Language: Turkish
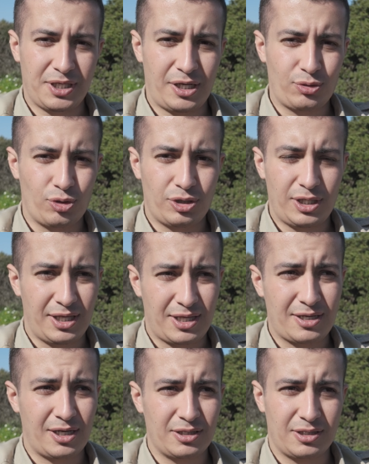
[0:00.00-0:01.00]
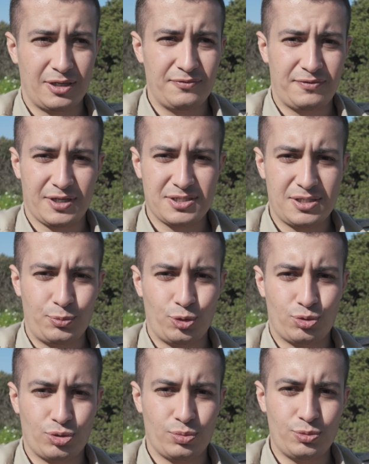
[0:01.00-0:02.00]
1'e göre iki kattan fazla
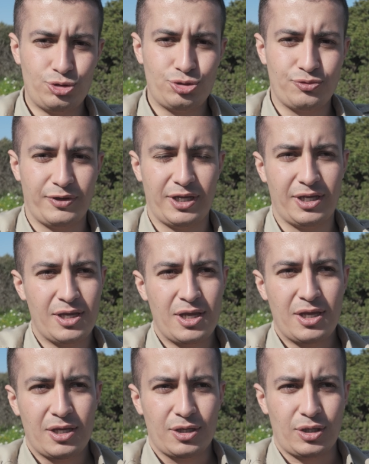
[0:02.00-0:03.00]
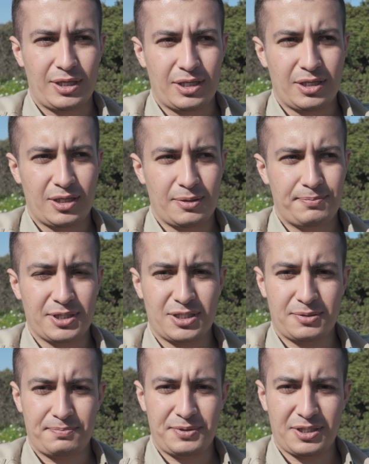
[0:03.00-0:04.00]
büyütülmüş ve e,
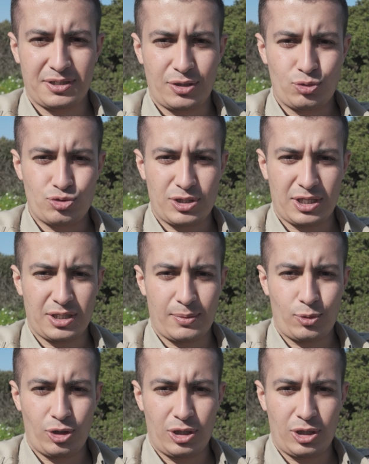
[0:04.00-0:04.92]
Pocket 1'de üzerinde